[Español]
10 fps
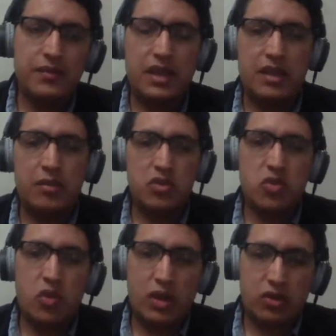tenemos
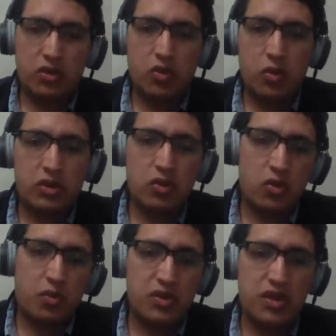cuatro, cuatro
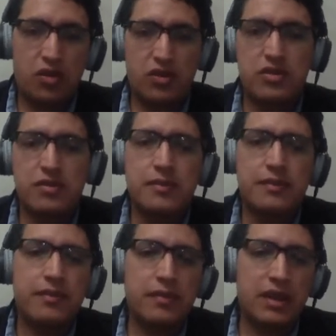grupos de dos
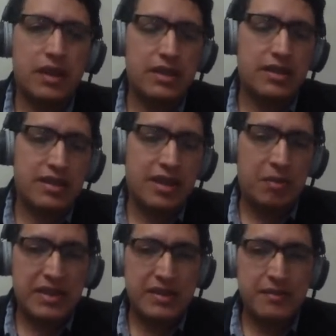de estas
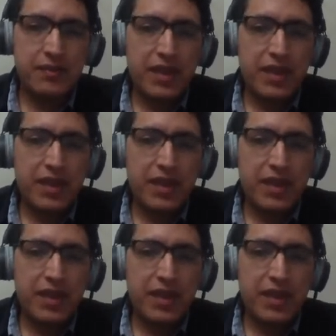capas